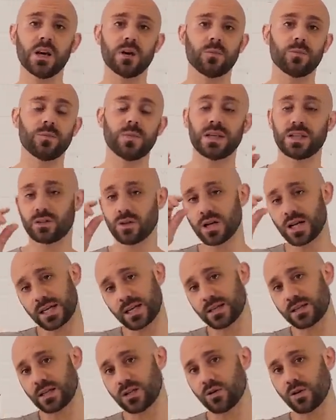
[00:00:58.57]
mais dans la
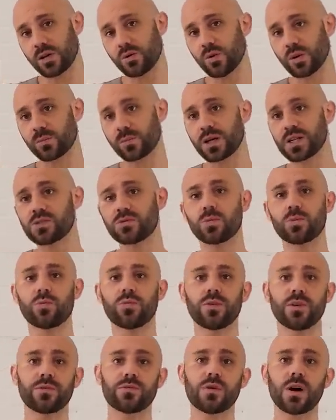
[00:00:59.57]
catégorie WordPress, vous
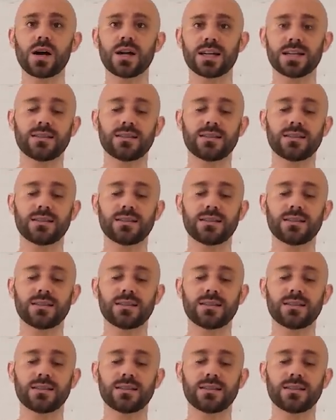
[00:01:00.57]
pouvez voir les